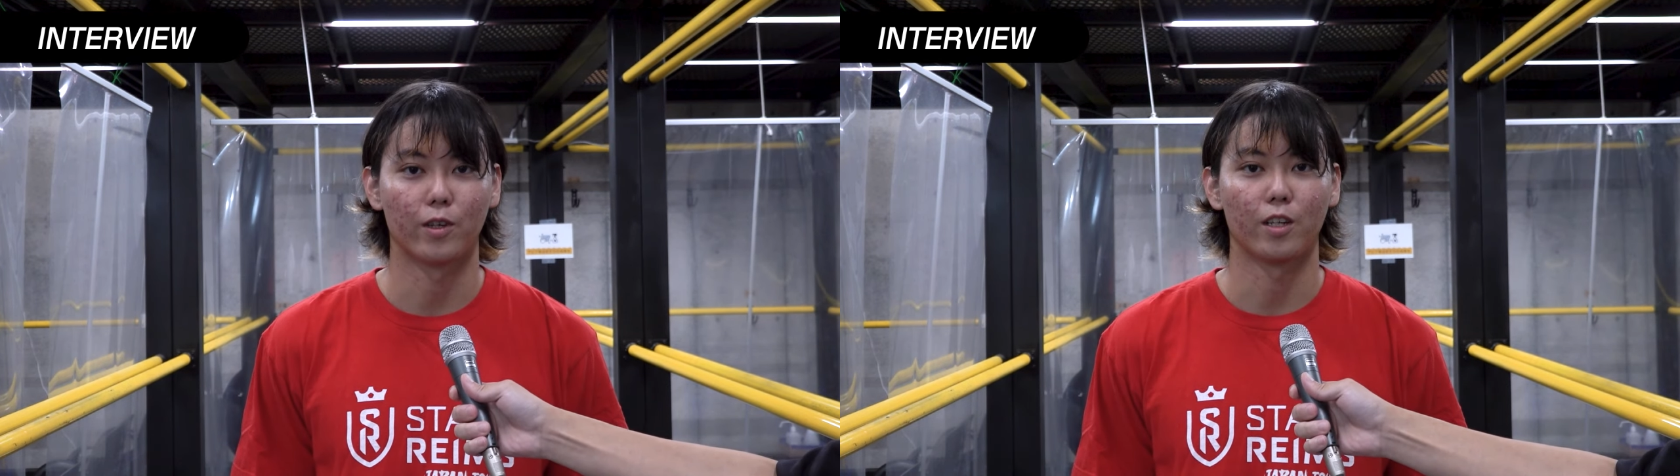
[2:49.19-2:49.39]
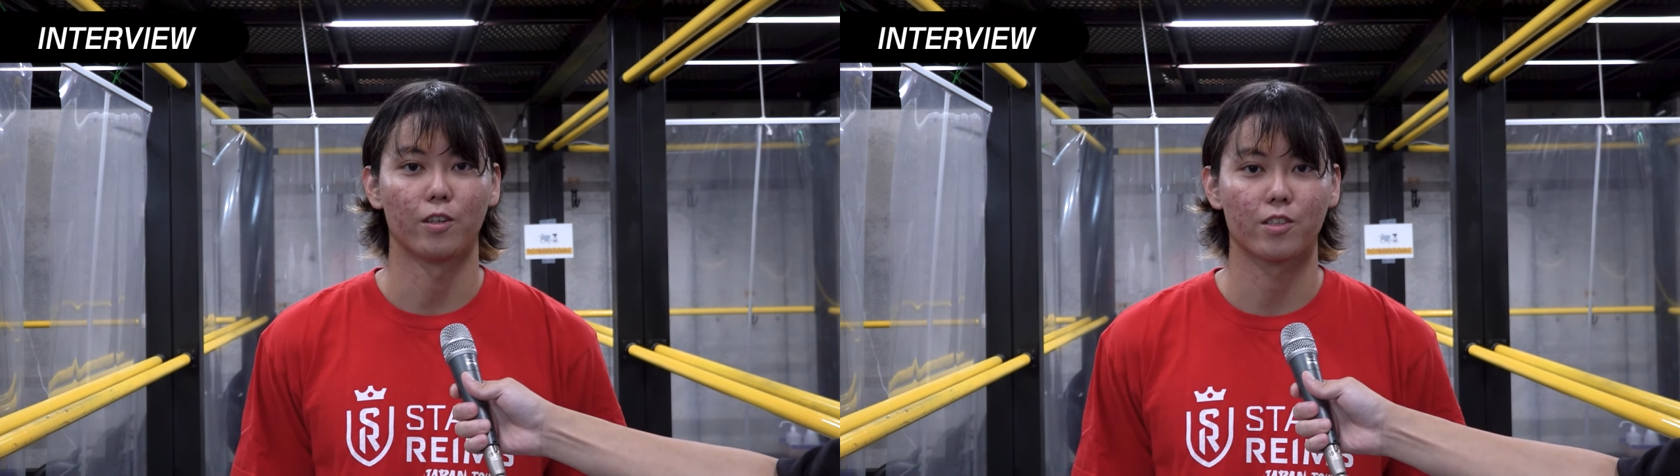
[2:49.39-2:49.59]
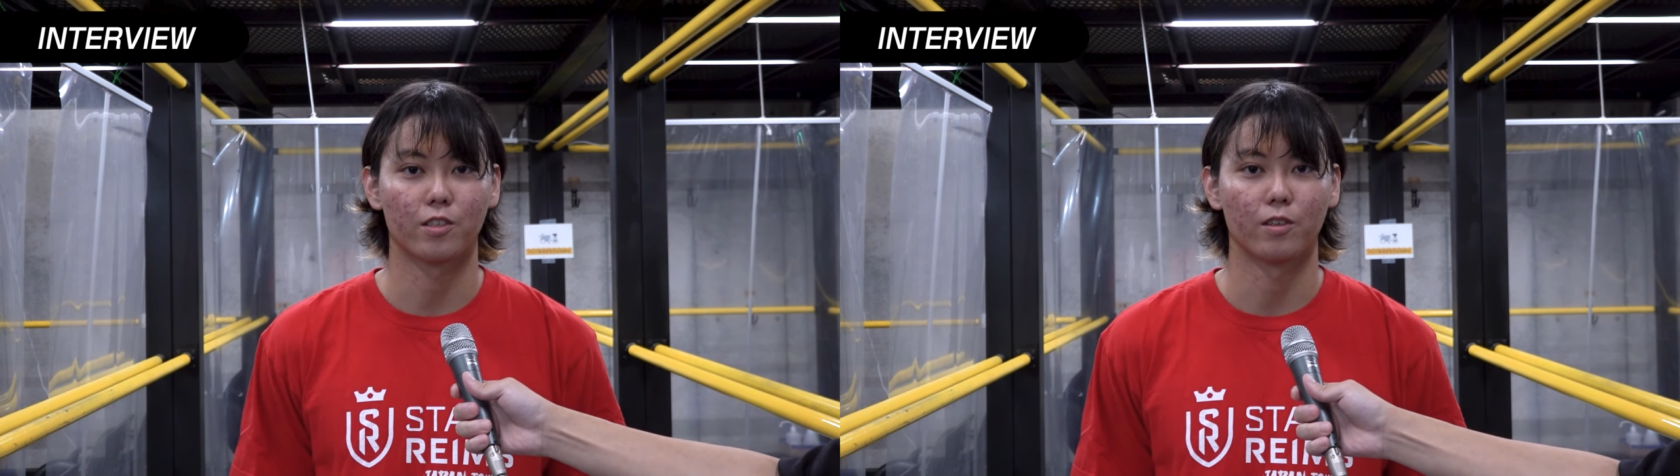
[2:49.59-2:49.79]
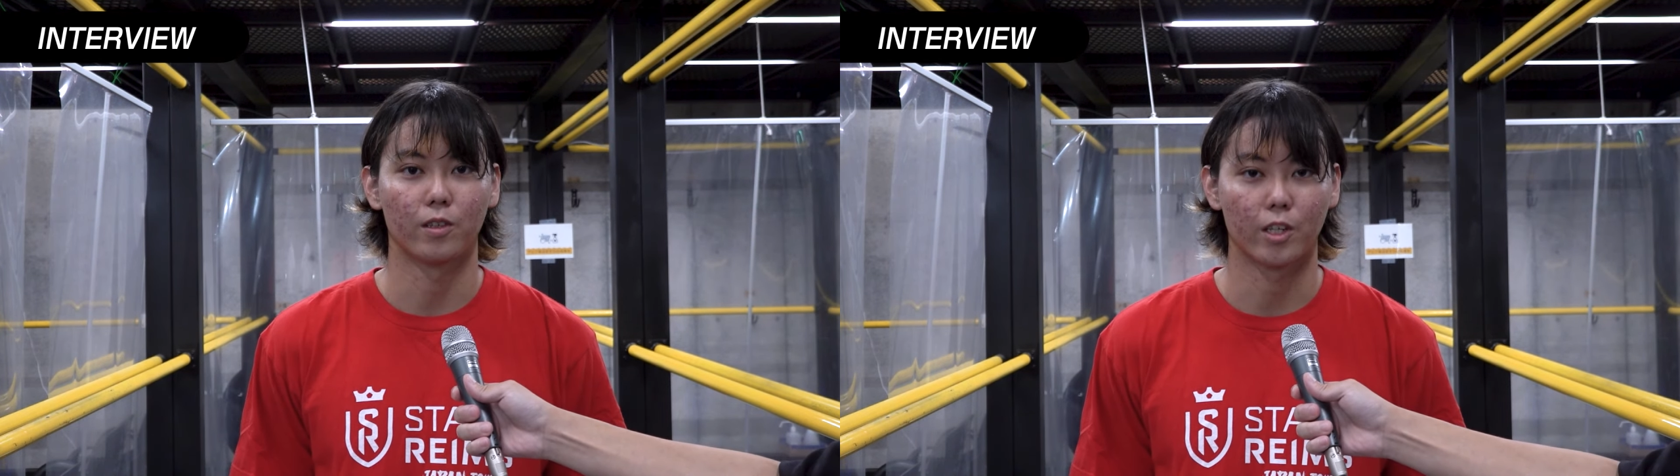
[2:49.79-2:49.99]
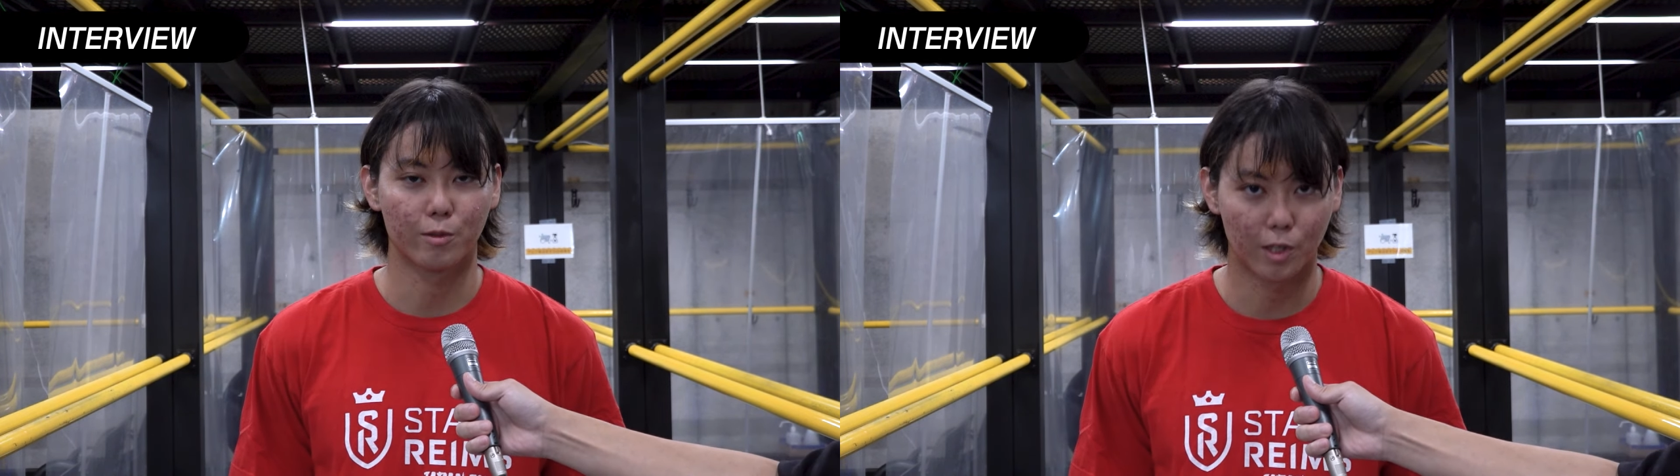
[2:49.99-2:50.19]
応援よろしく
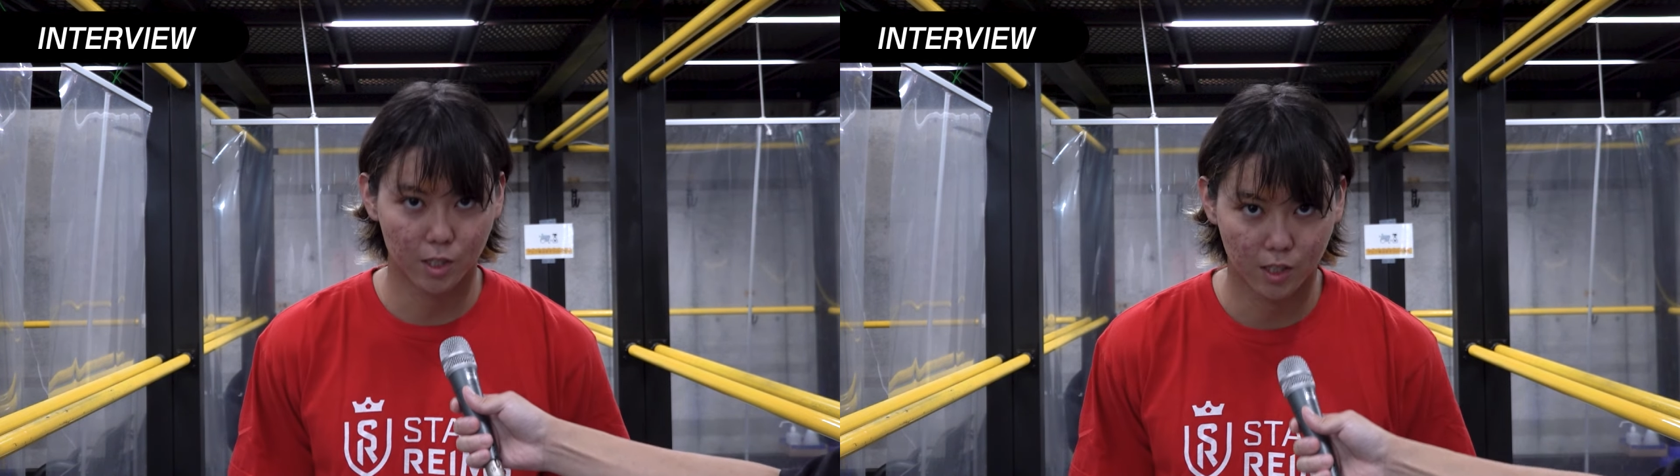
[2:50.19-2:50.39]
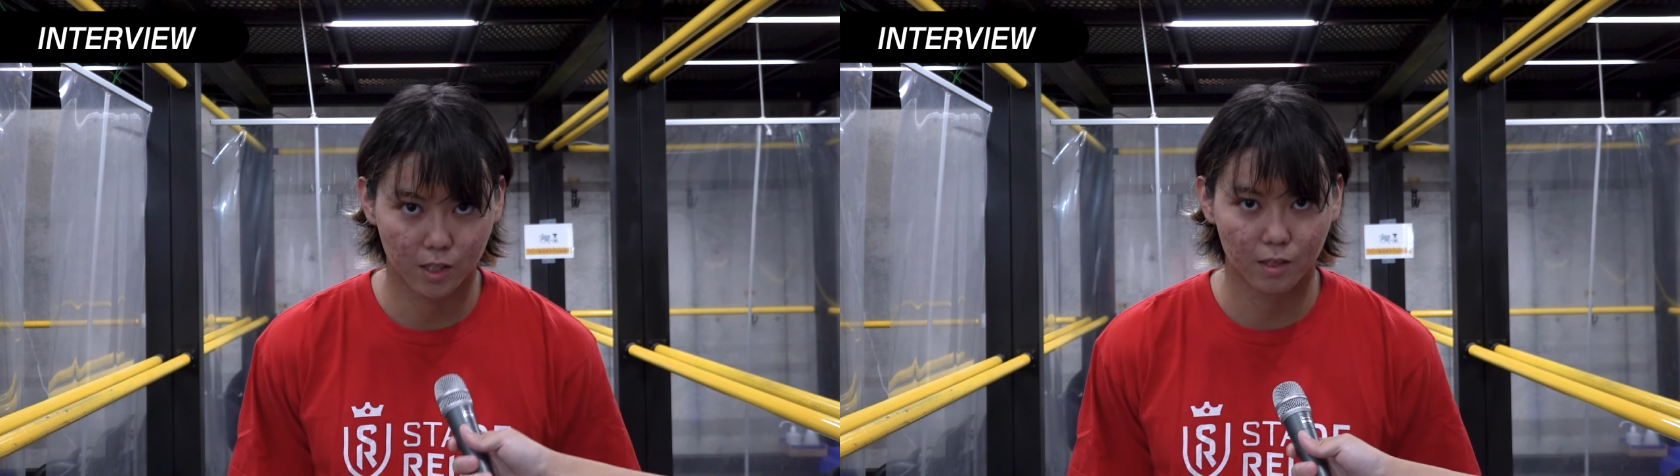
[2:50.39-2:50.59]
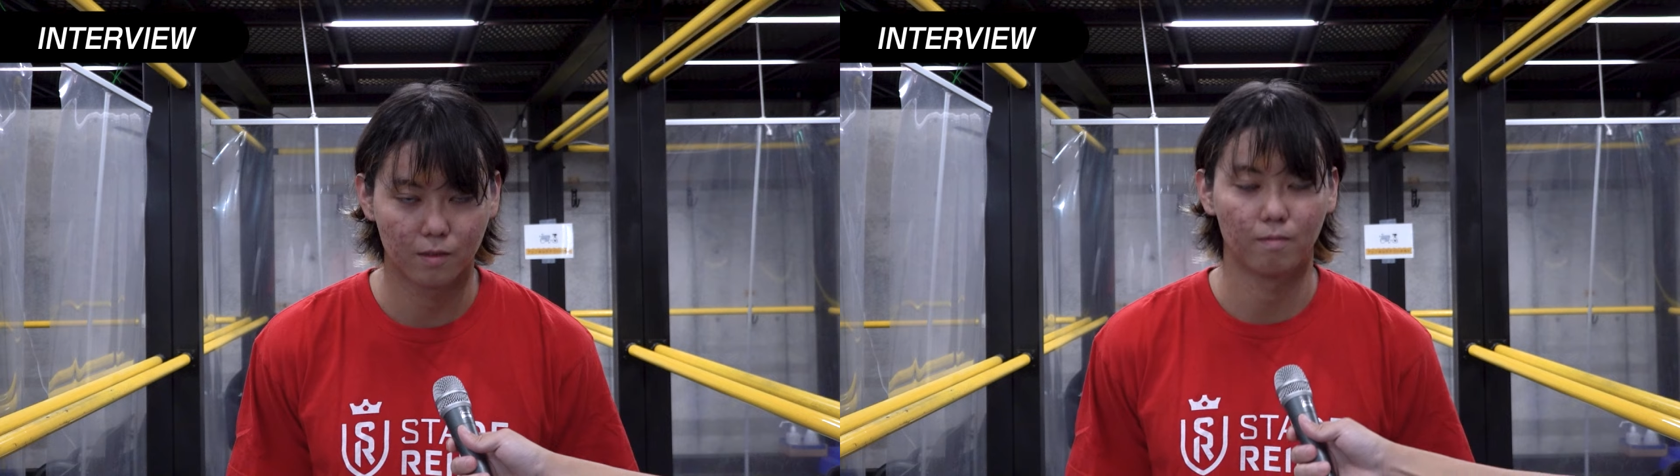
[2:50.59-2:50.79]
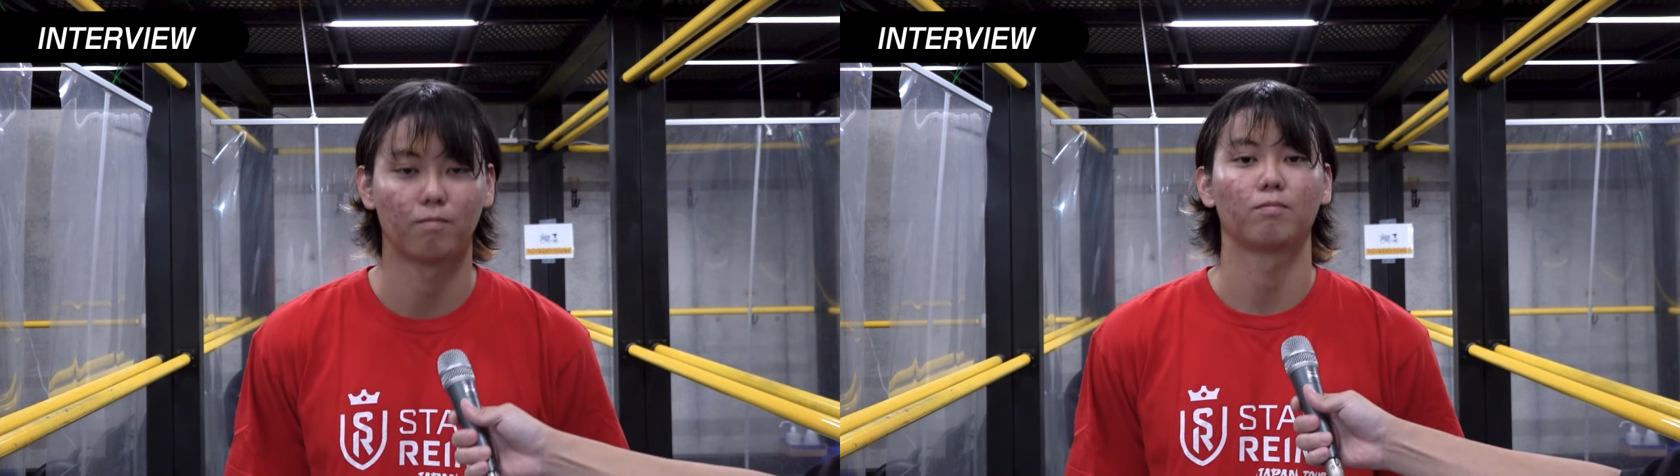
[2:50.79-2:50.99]
お願いします。